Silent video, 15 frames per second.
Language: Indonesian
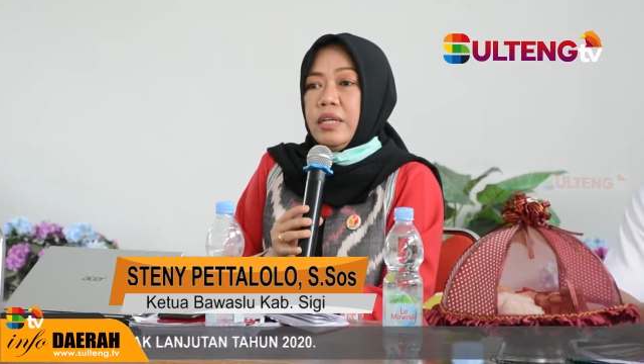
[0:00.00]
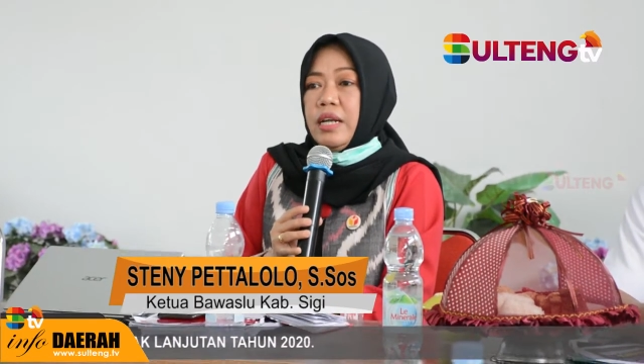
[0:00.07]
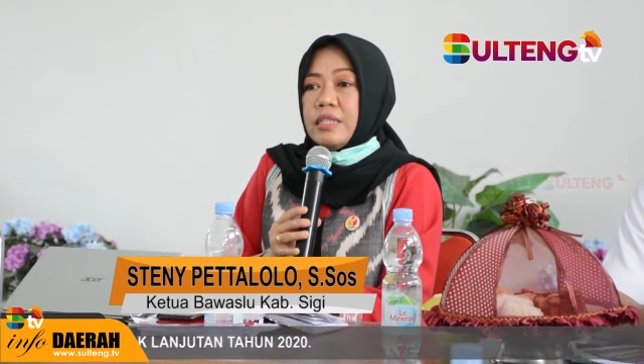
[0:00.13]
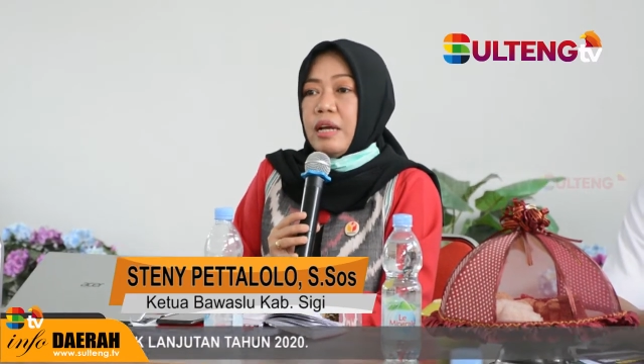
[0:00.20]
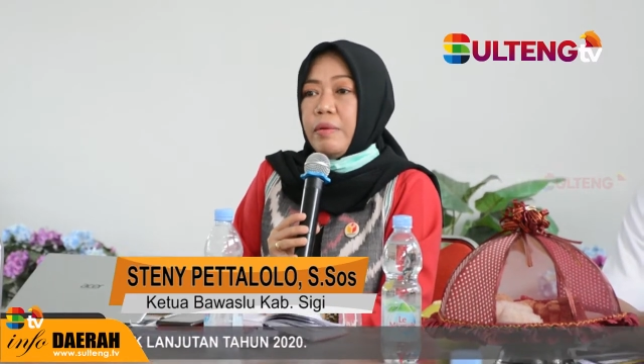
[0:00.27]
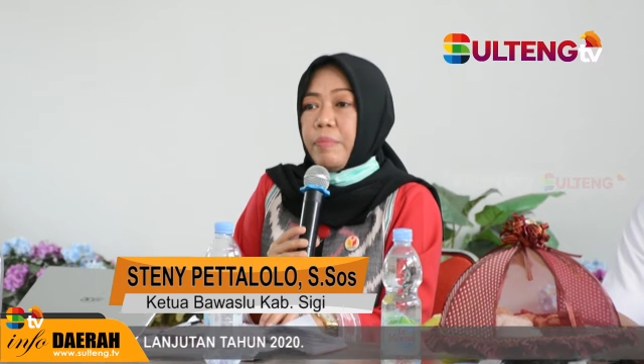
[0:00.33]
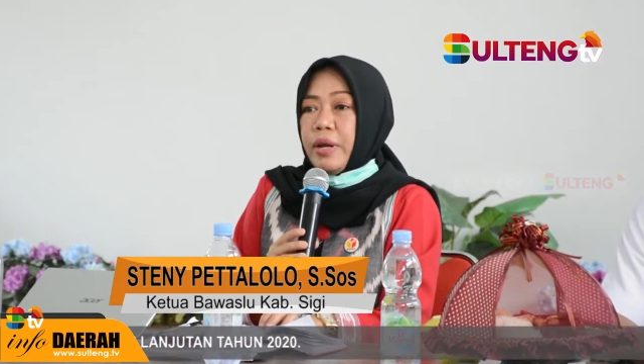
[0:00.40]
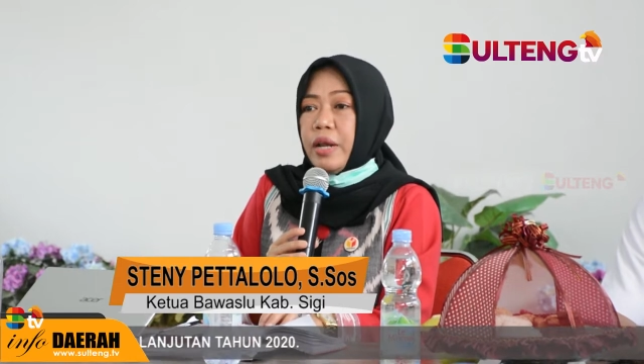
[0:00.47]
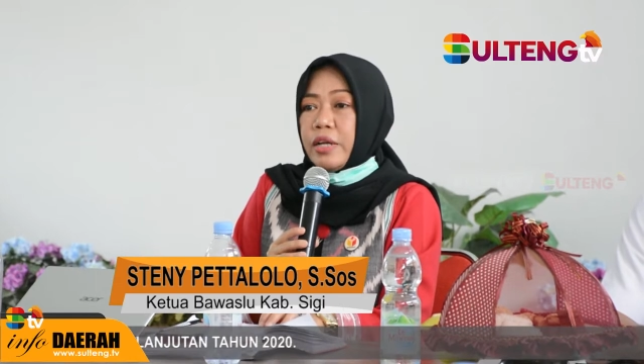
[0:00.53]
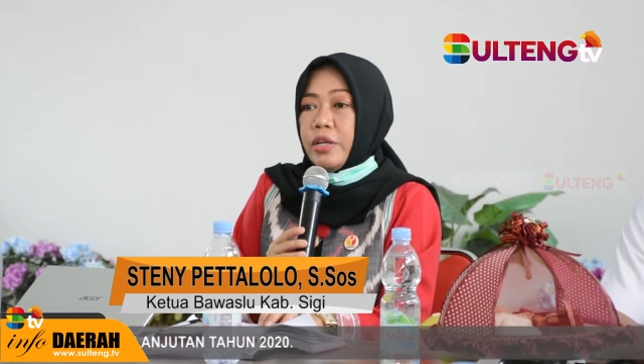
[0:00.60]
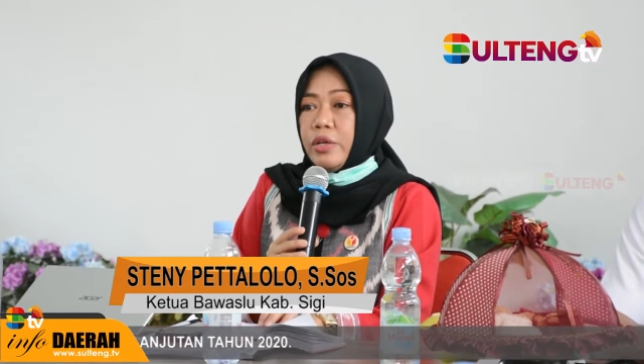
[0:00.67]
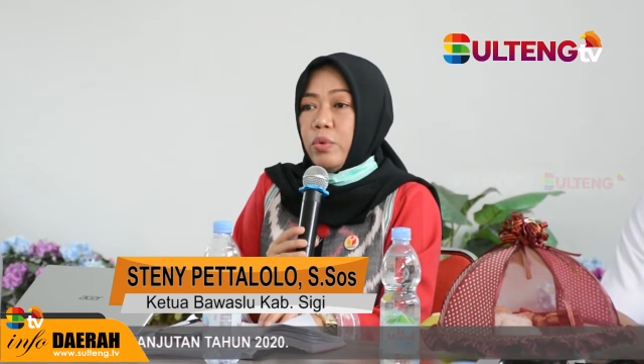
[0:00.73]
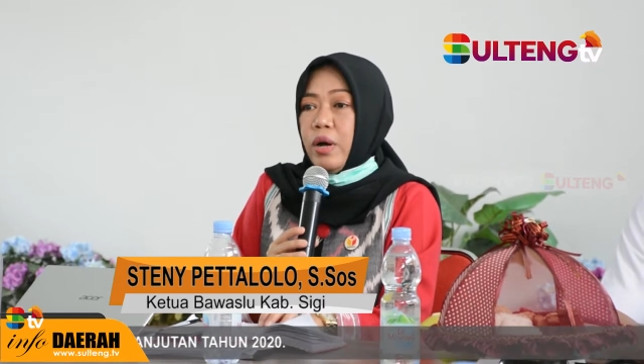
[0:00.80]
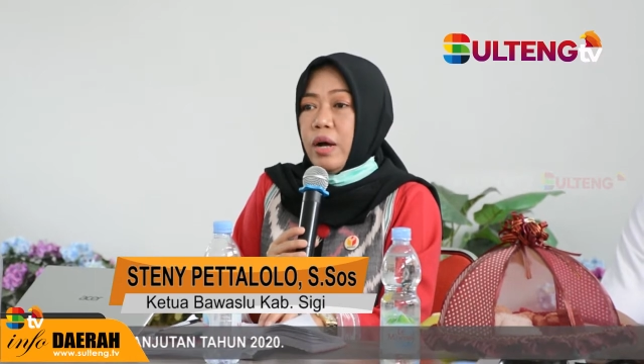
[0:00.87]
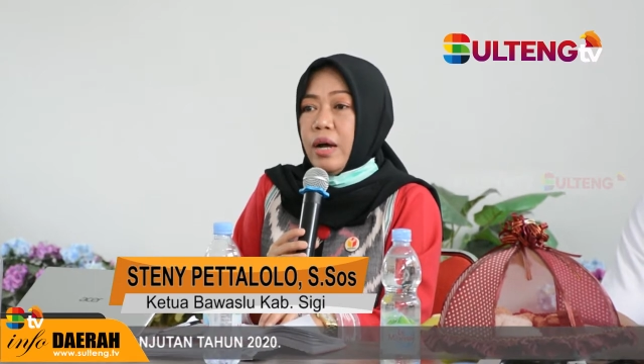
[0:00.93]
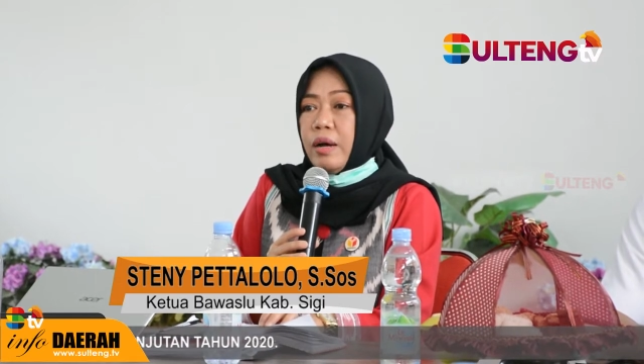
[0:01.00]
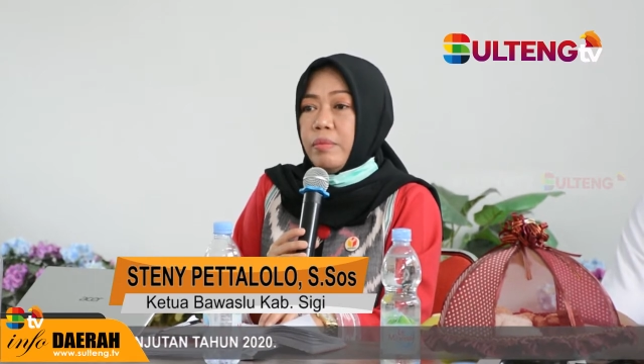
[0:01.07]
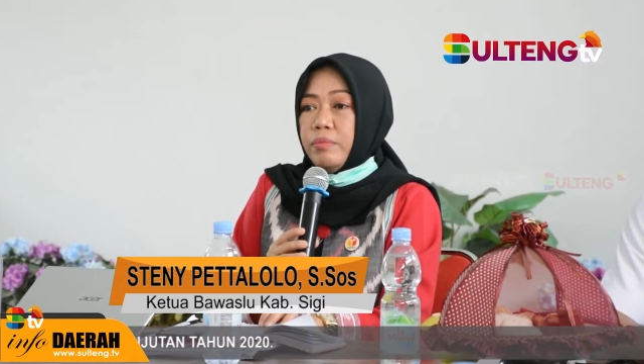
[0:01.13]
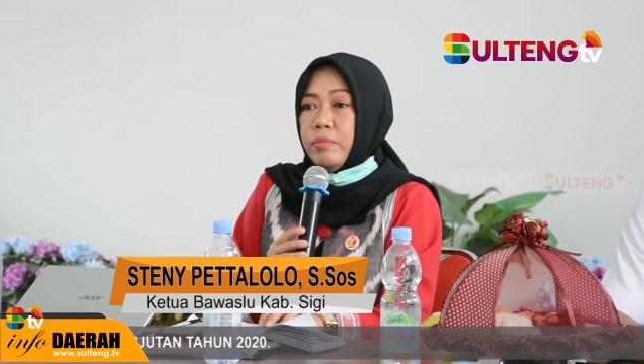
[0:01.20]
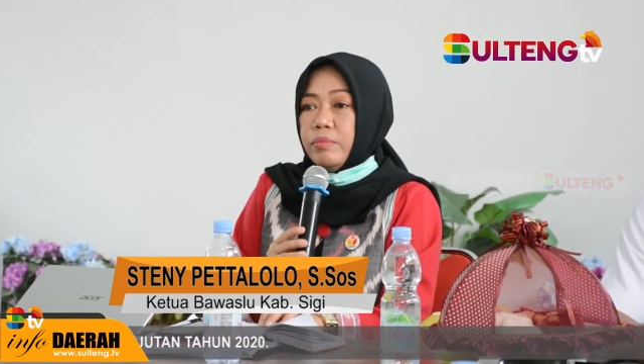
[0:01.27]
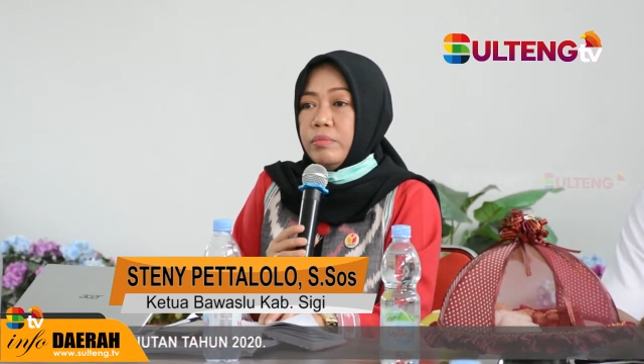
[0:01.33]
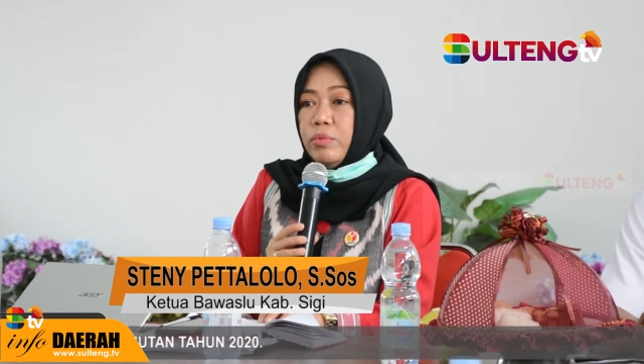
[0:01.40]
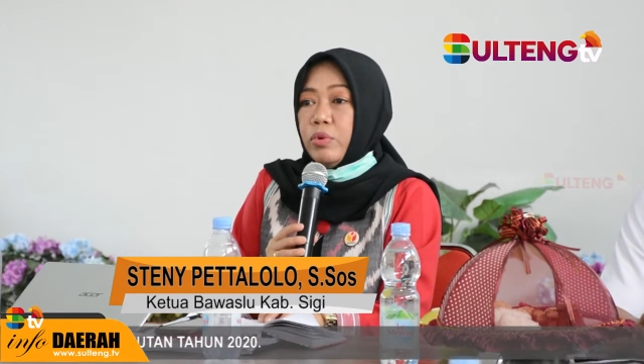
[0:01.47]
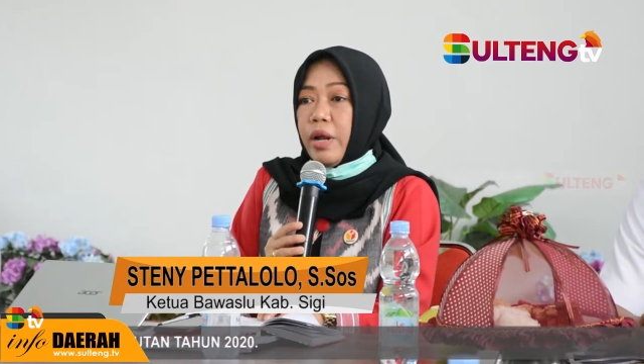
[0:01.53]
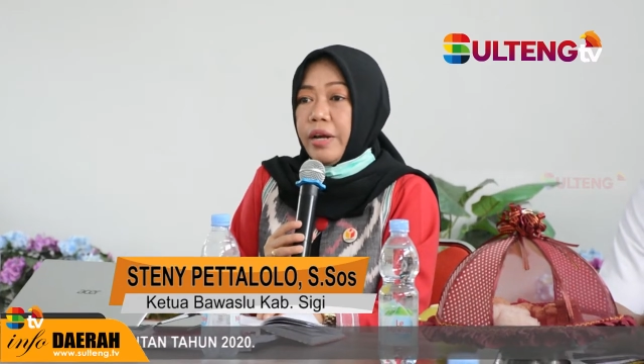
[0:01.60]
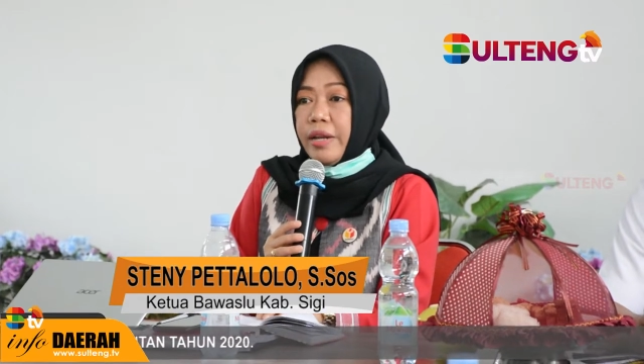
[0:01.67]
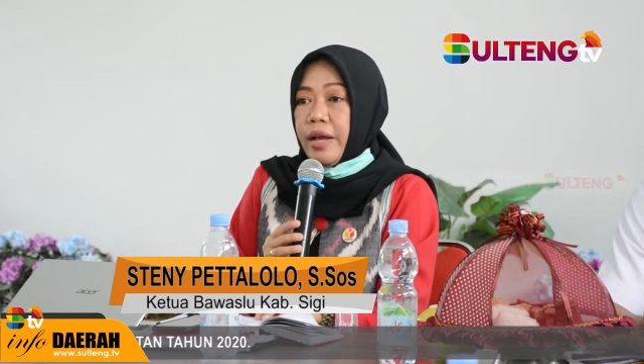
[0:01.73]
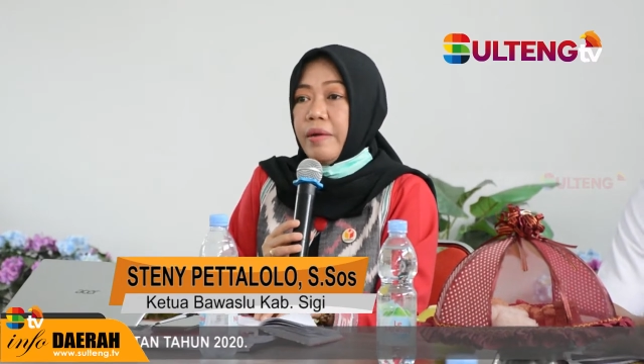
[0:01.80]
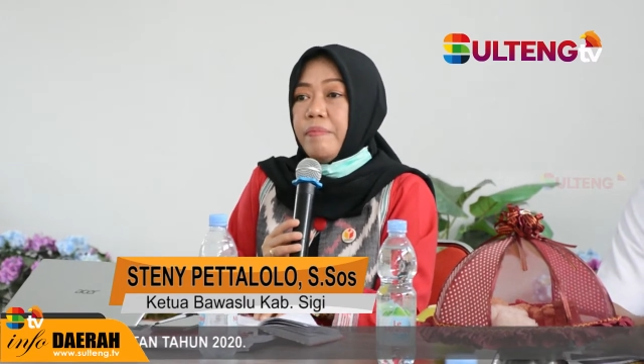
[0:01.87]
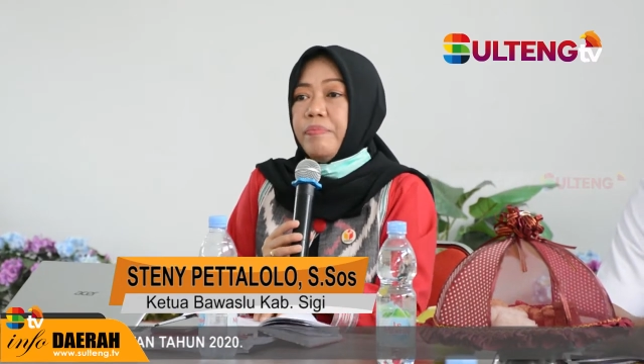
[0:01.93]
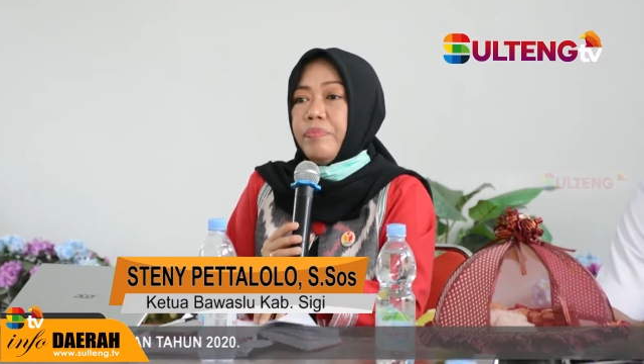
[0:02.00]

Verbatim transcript: tidak sampai lagi dua bulan ya.